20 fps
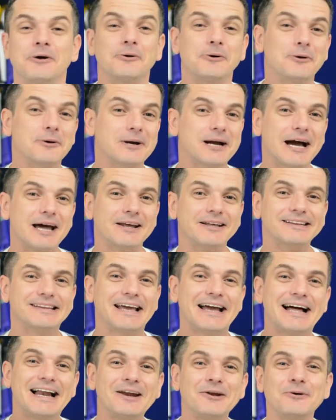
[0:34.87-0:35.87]
Colocar
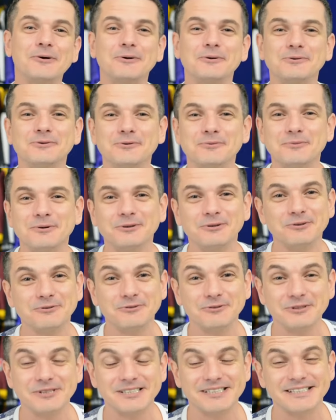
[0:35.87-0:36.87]
até a logo do Mundo
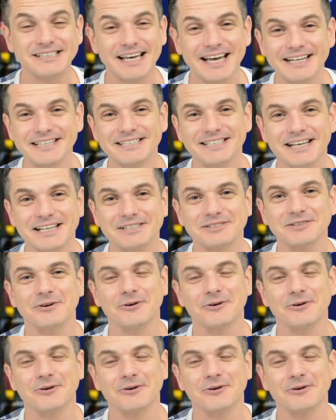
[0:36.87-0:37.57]
Futset nas